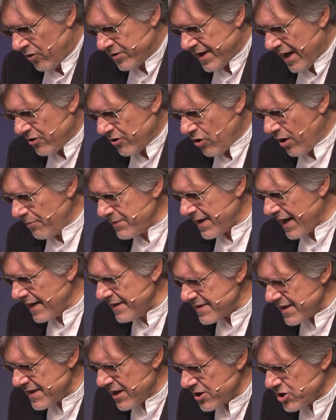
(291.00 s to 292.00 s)
Und da kommen
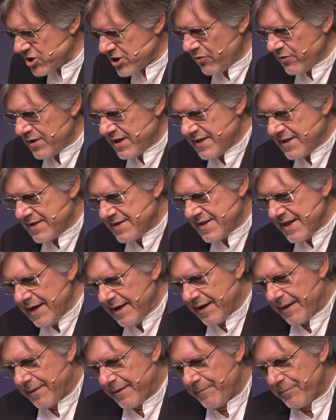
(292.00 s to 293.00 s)
ganz erstaunliche
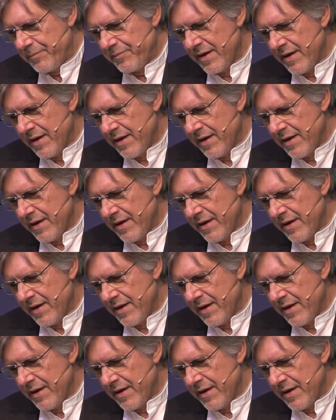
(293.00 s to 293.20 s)
Dinge.